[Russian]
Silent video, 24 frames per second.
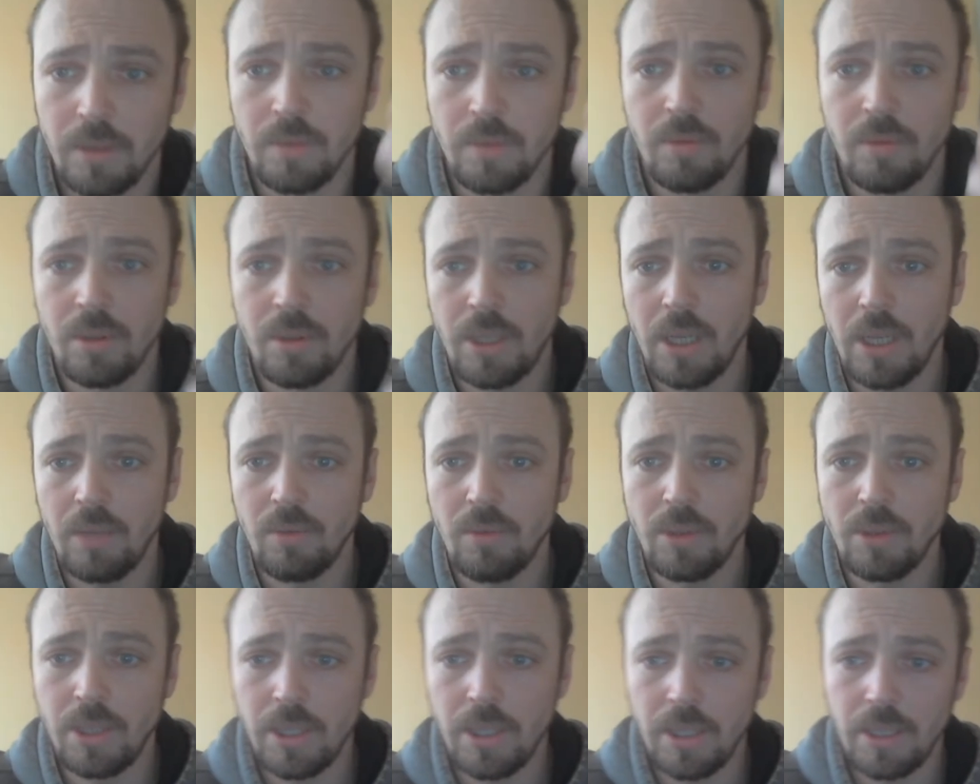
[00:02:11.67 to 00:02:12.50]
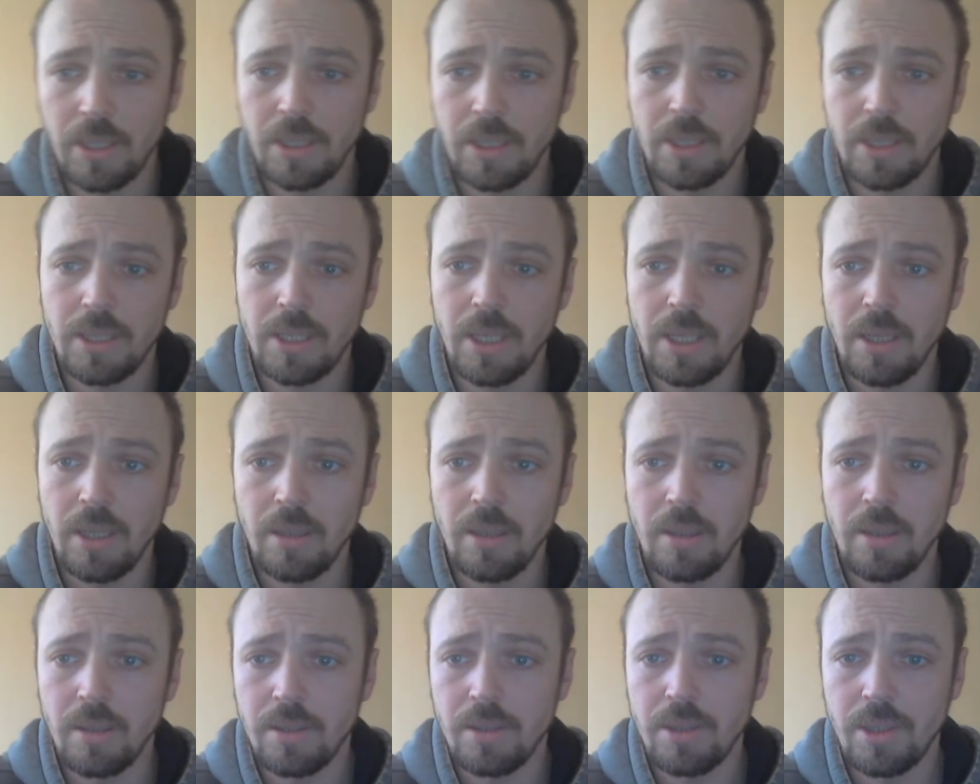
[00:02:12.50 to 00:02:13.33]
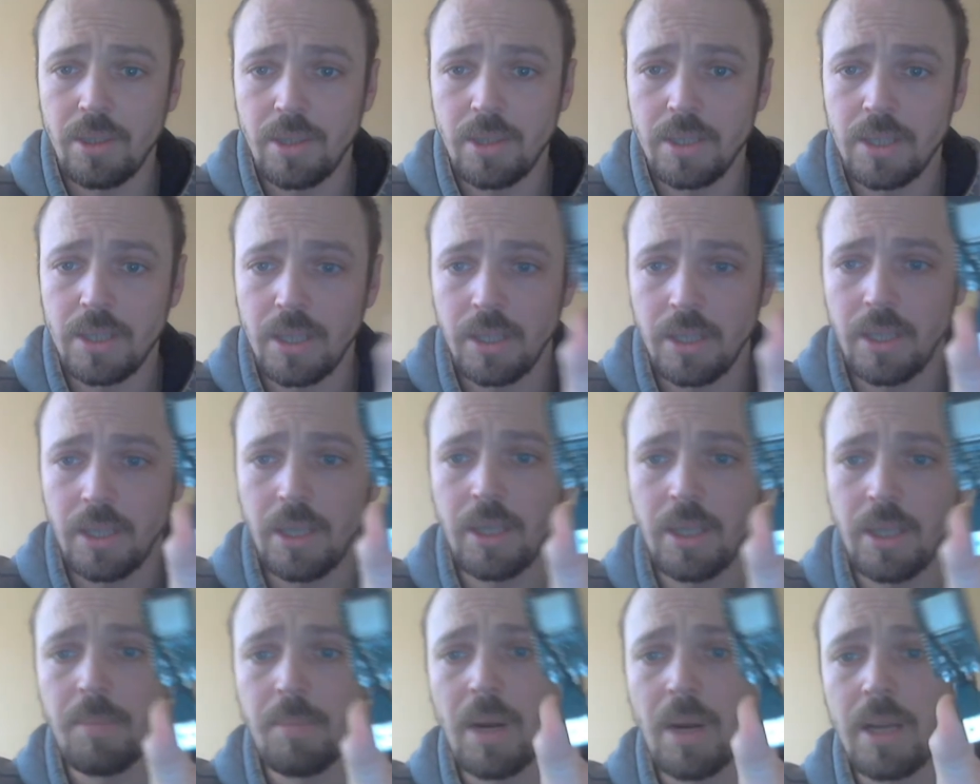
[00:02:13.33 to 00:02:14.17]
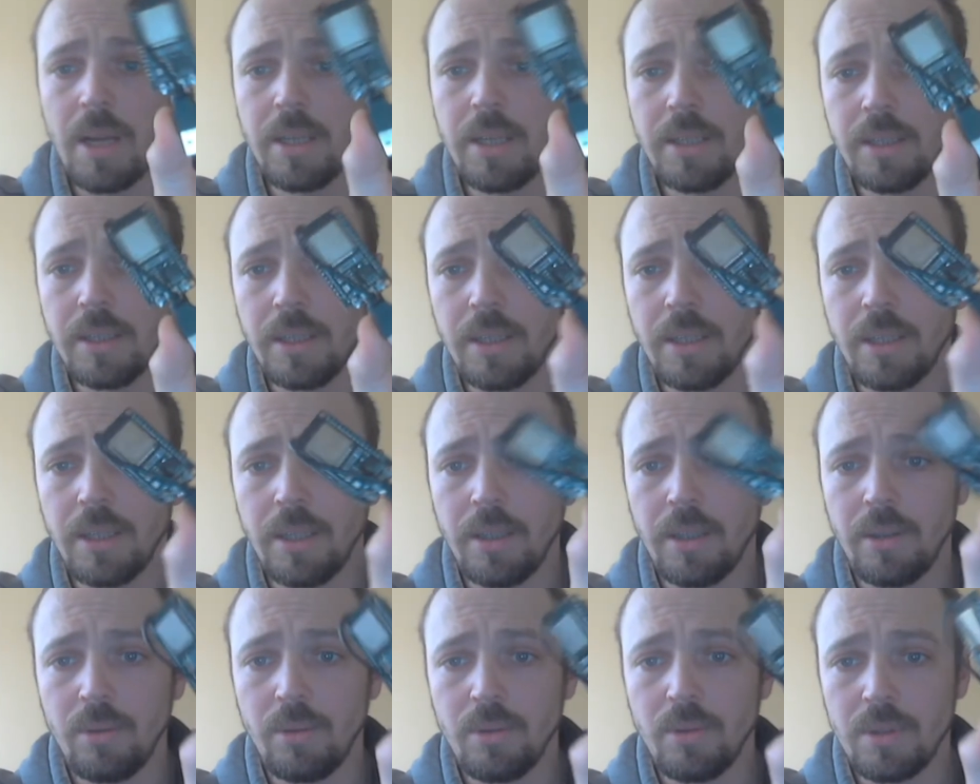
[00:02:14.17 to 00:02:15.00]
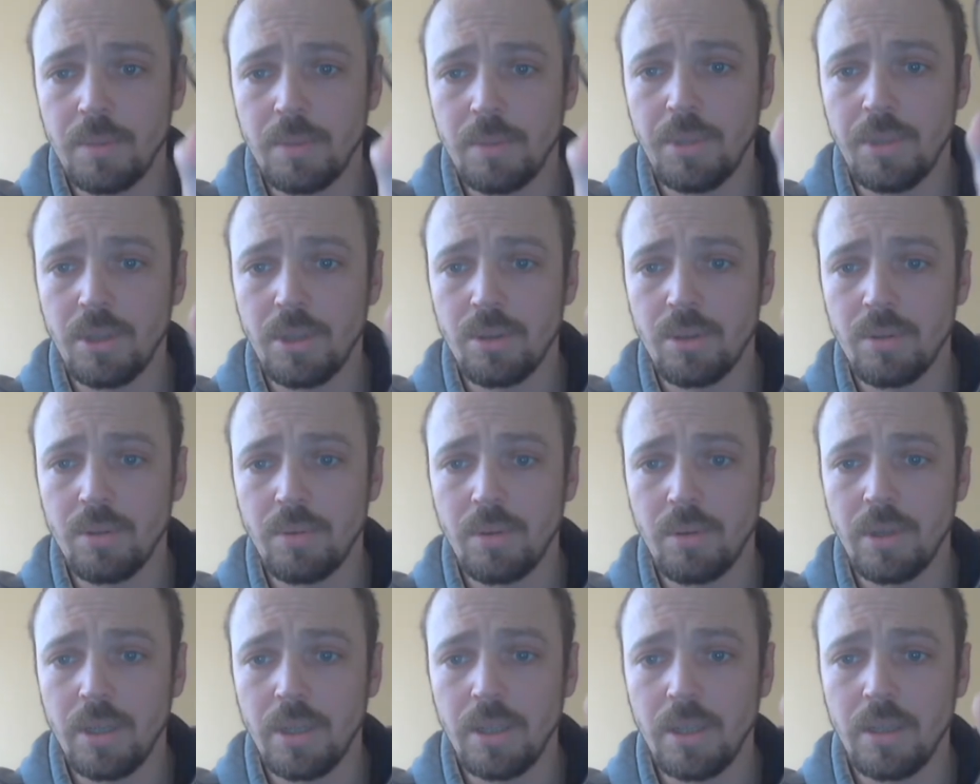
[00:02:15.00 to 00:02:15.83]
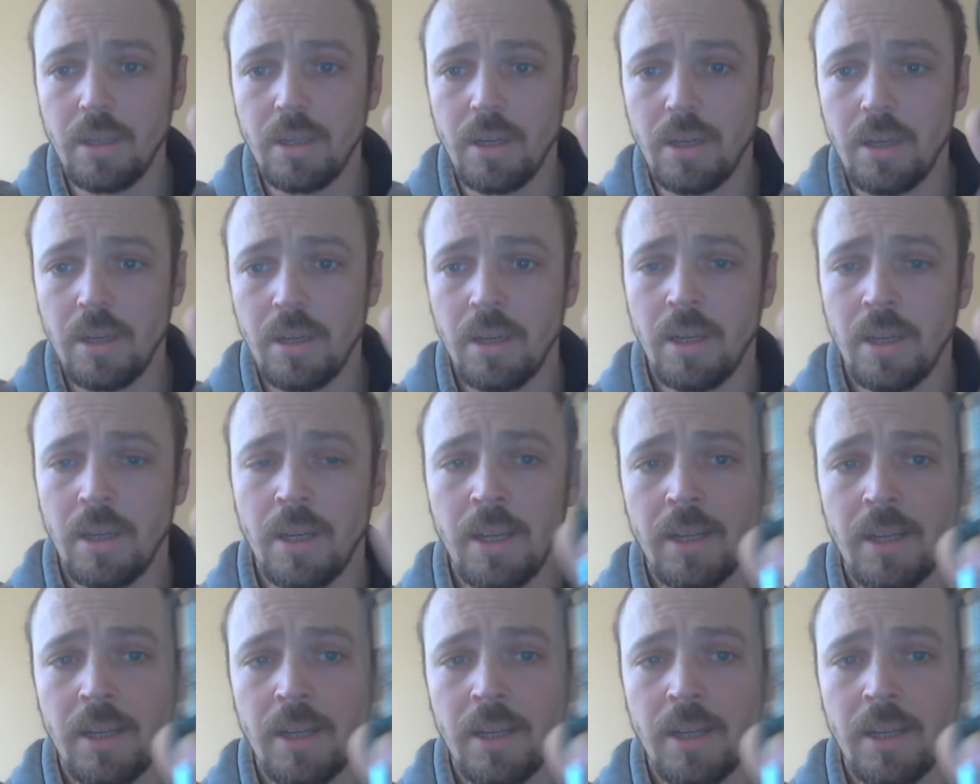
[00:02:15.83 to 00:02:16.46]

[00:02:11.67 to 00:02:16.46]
вот так вот я это сделал через такие маленькие USB шнуры, да.